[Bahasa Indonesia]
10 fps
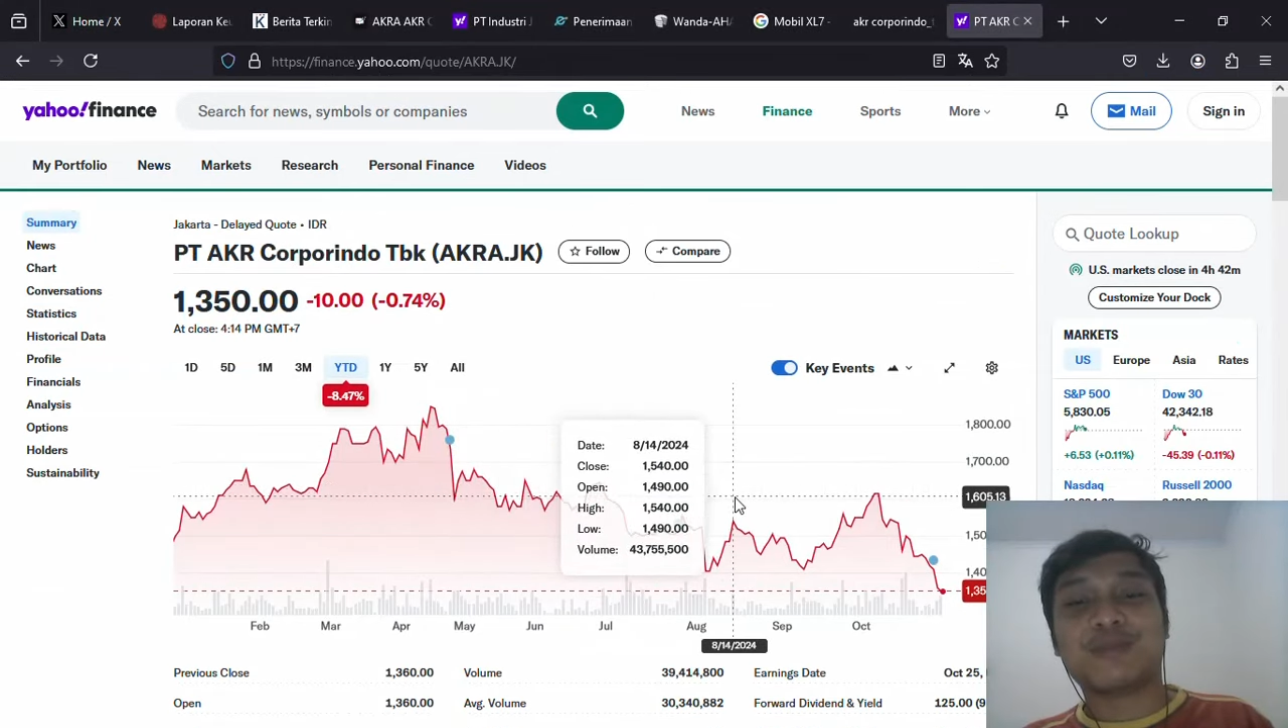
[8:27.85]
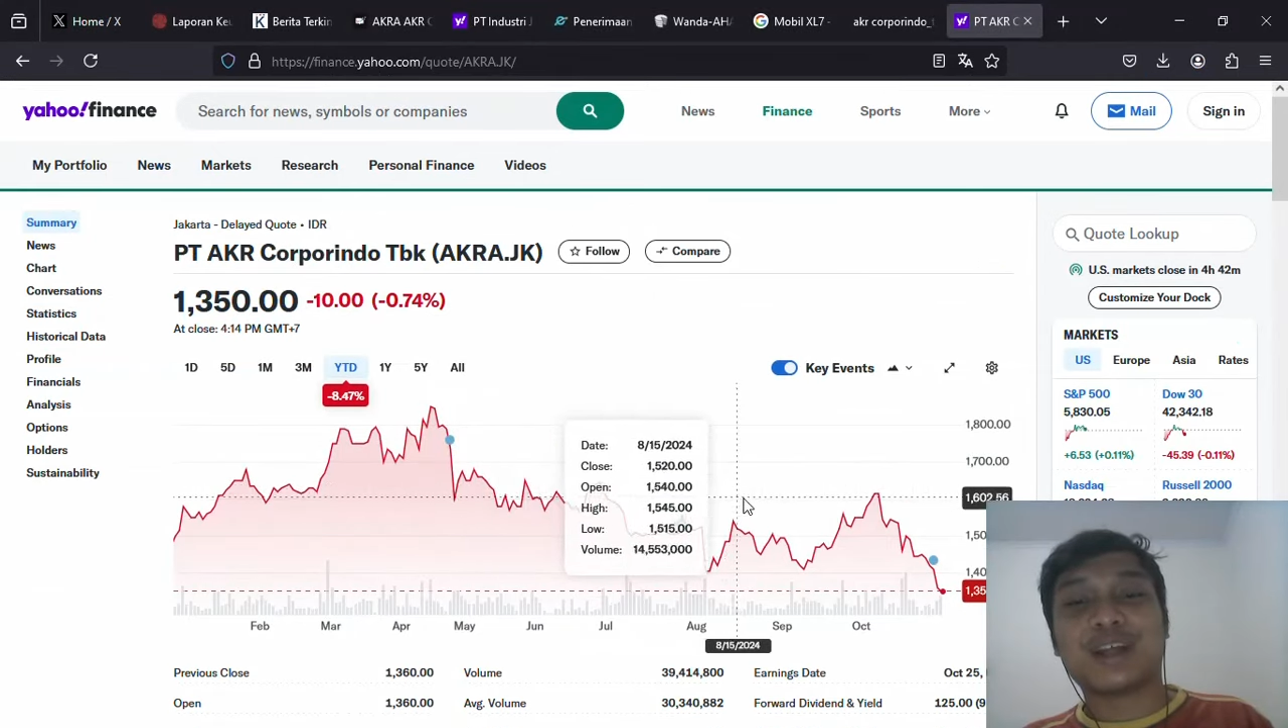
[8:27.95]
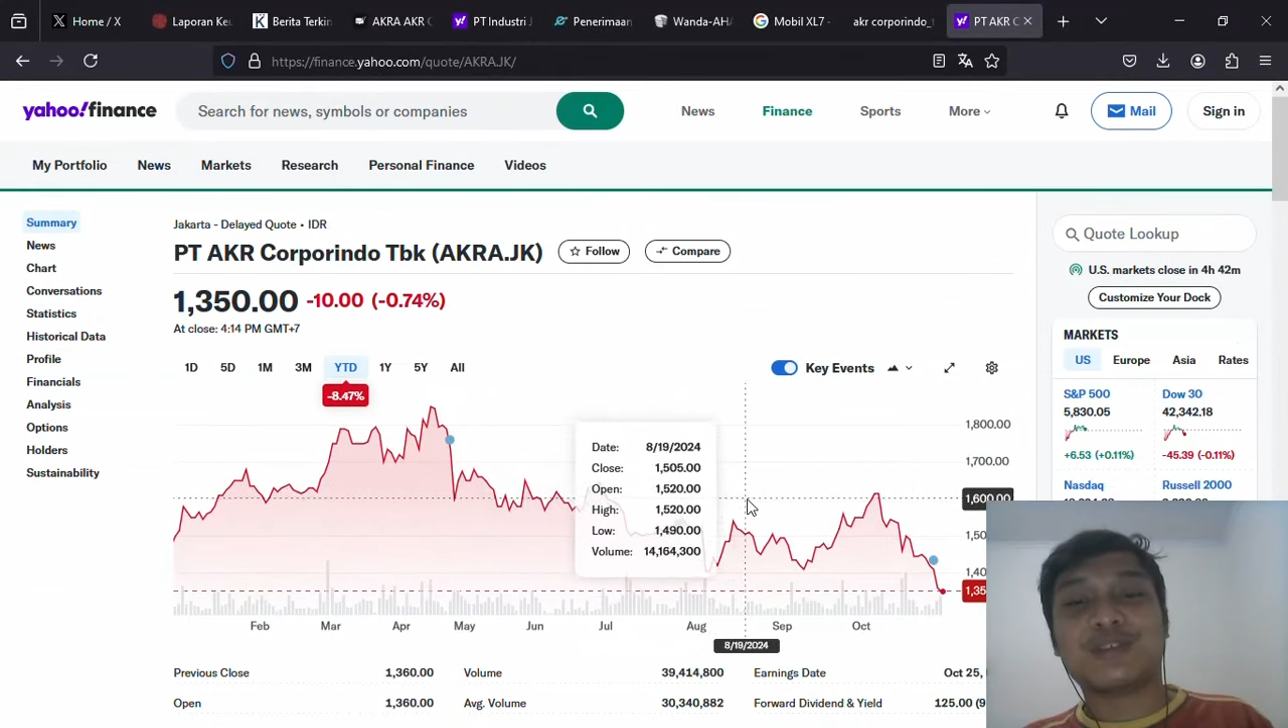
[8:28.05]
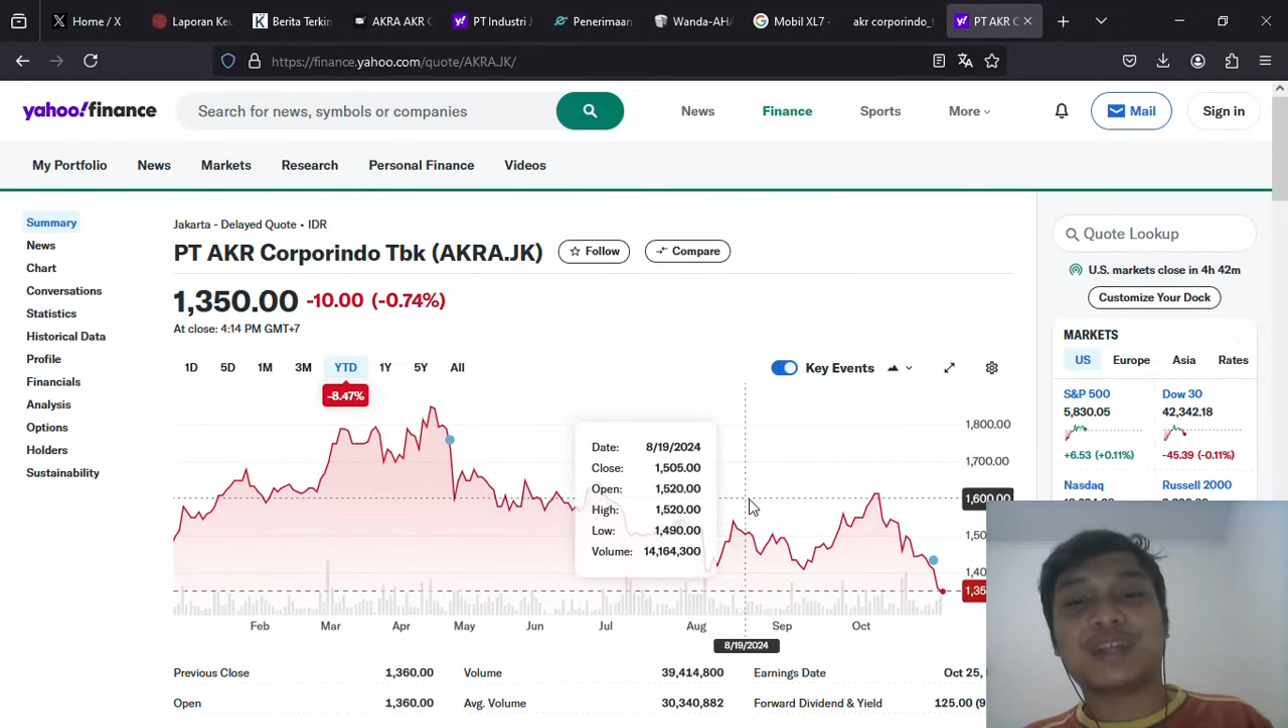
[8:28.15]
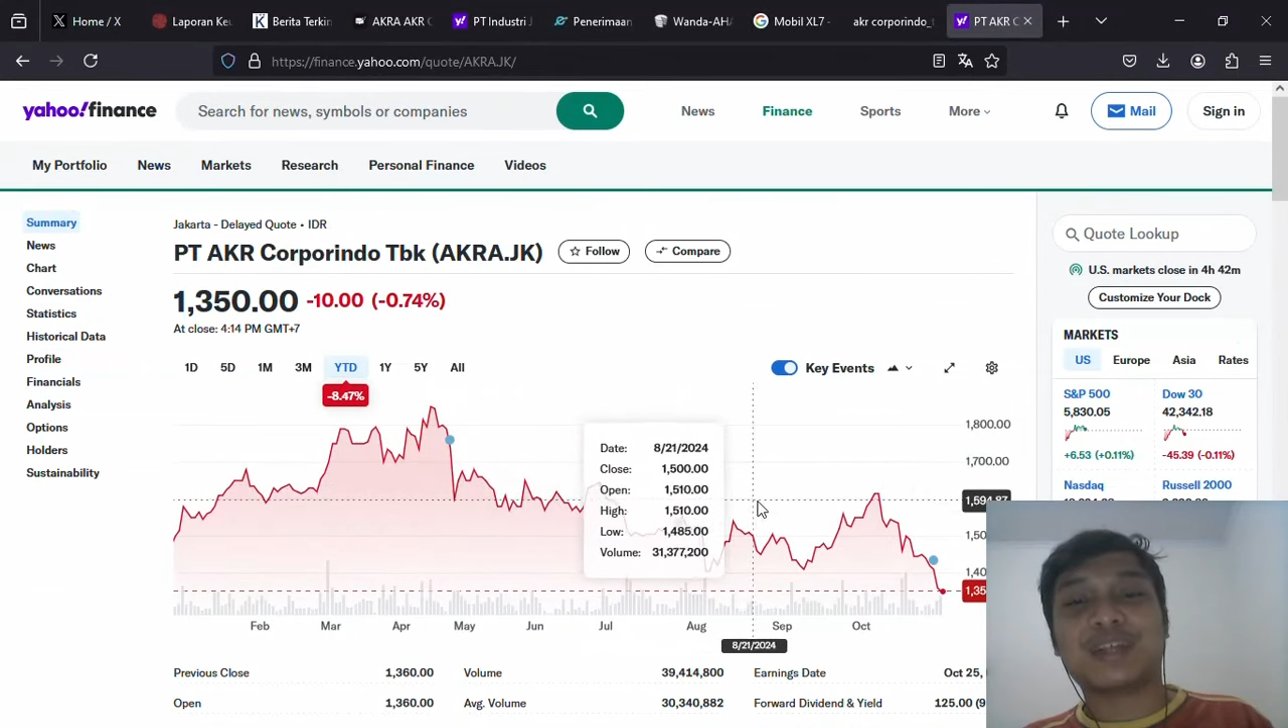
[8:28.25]

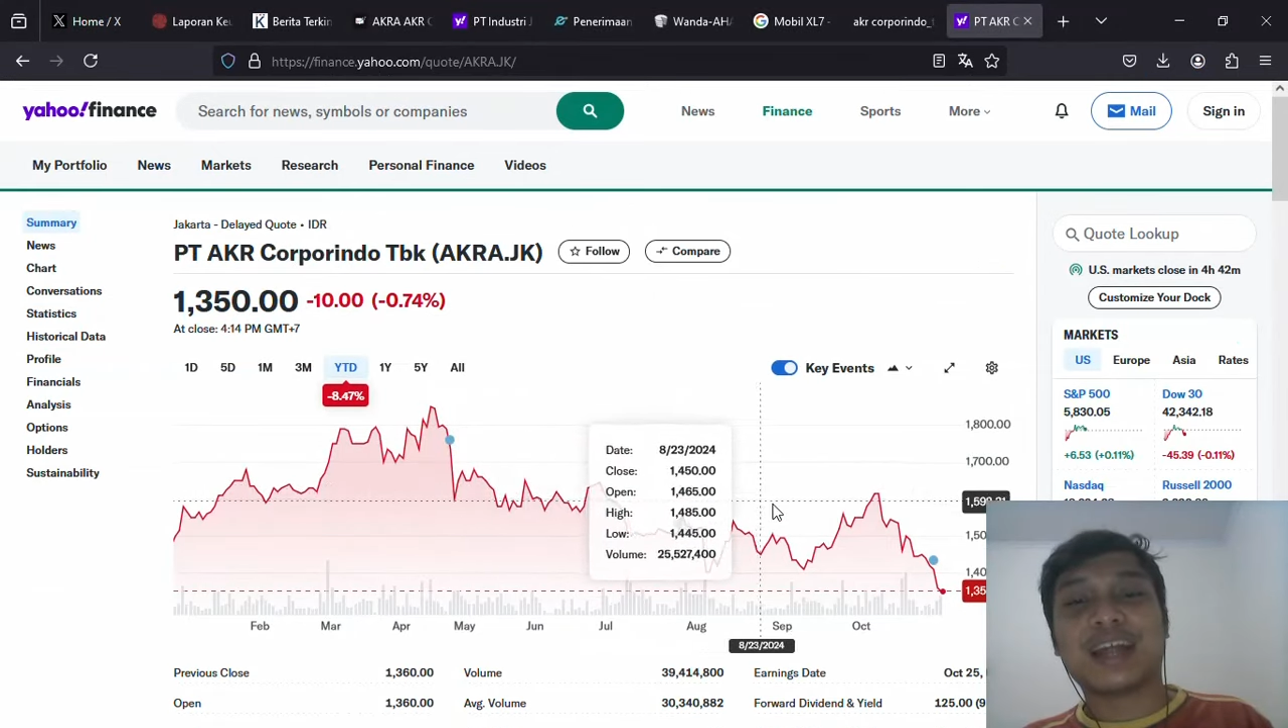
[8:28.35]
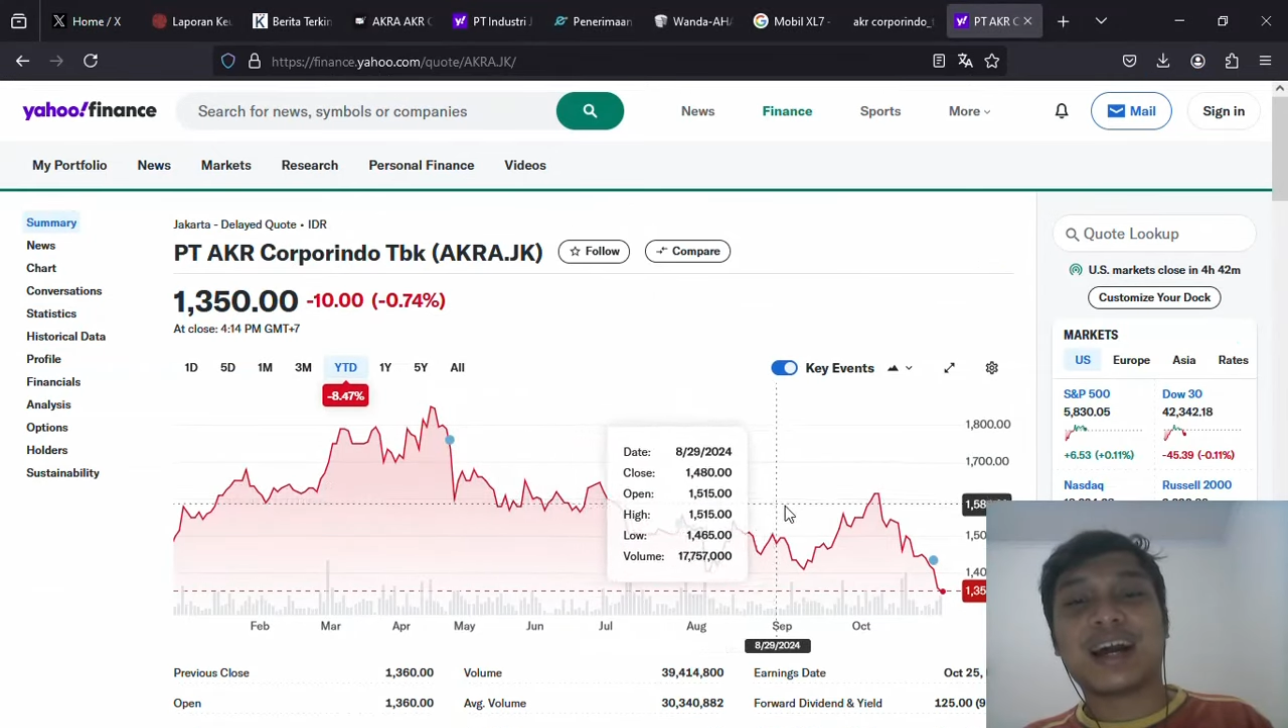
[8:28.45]
Bulan Juli